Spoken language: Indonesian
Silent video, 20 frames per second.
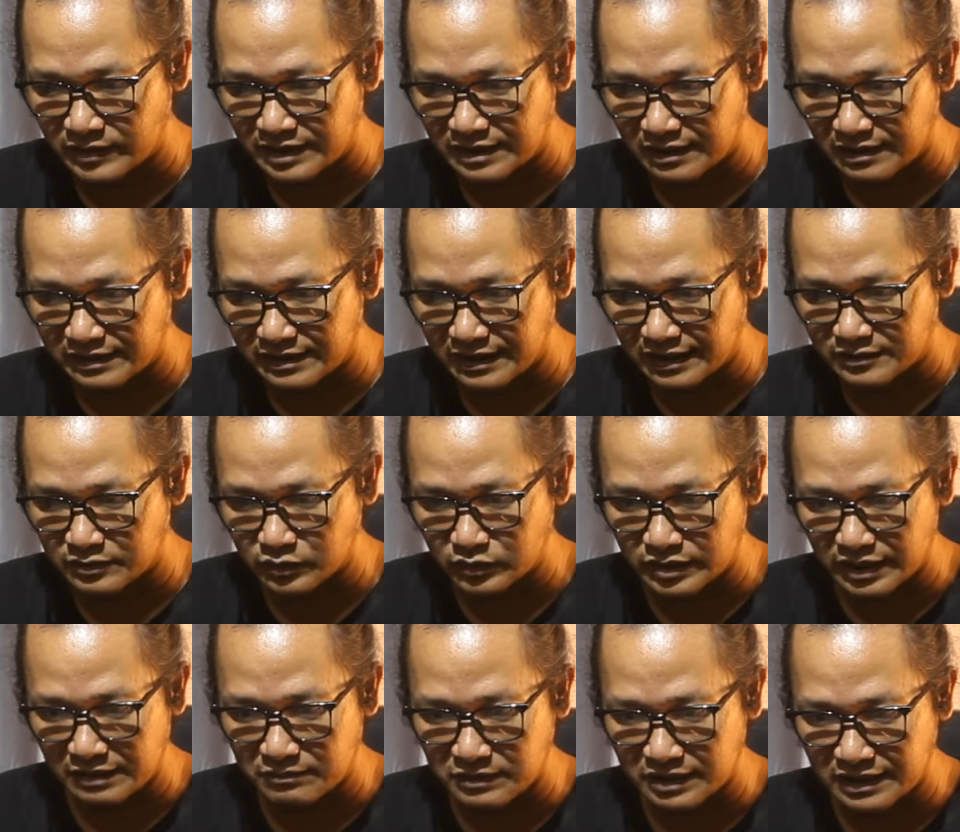terlihat
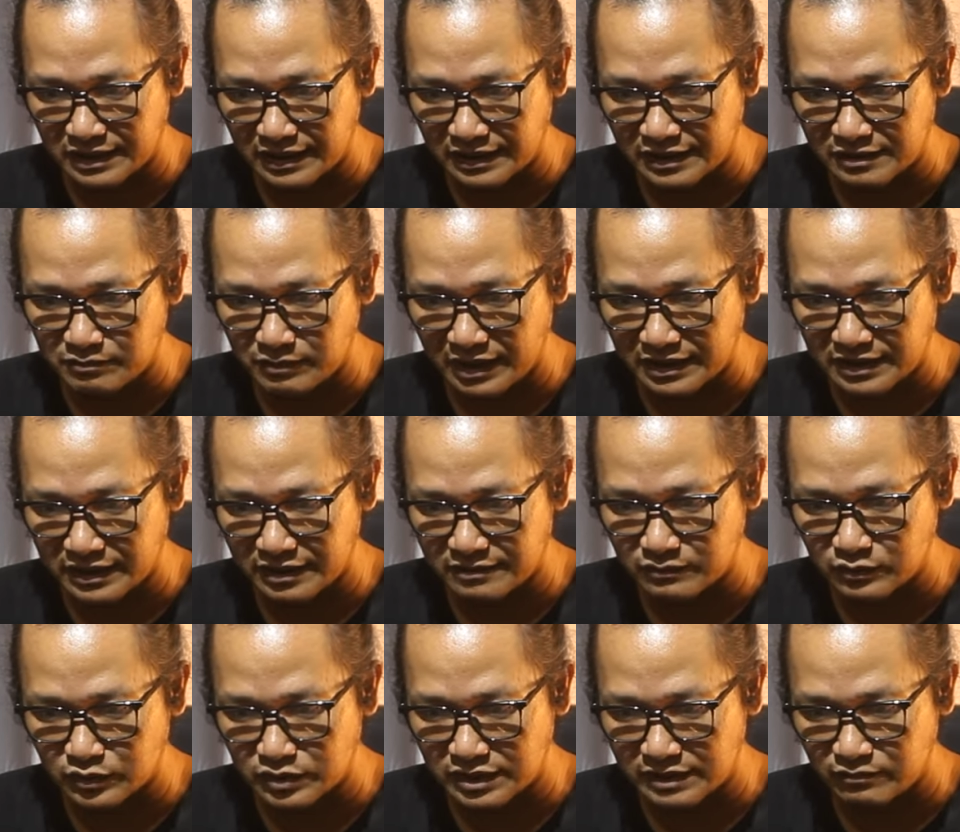Duta mengenakan pakaian
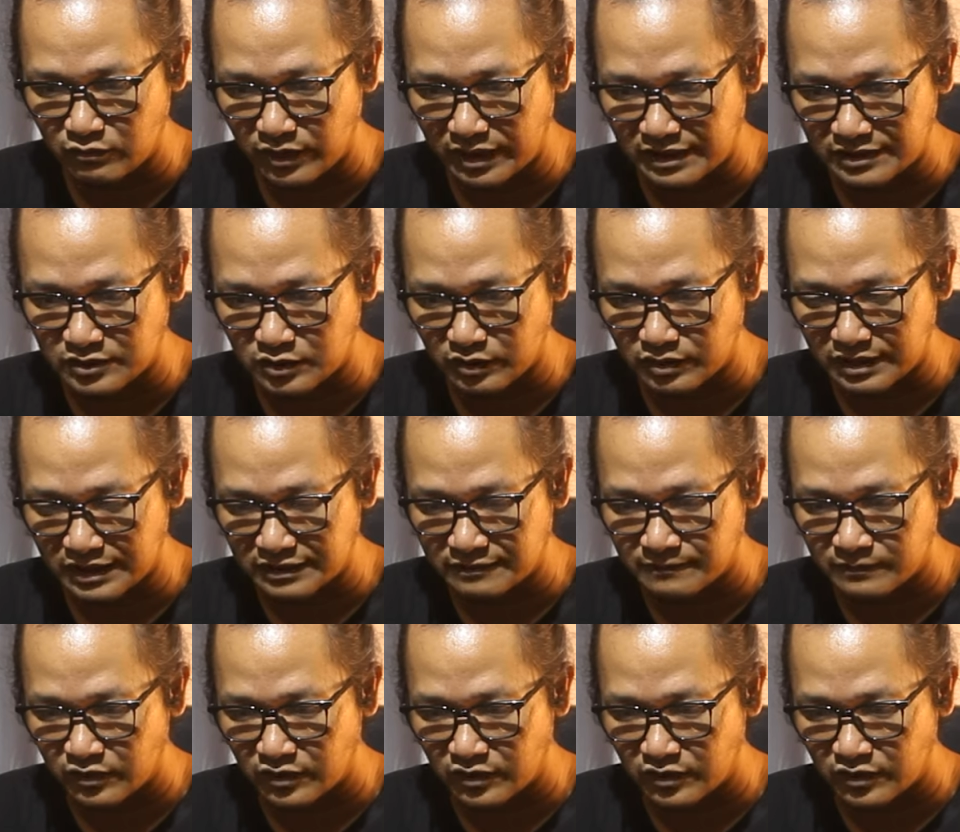muslim warna coklat.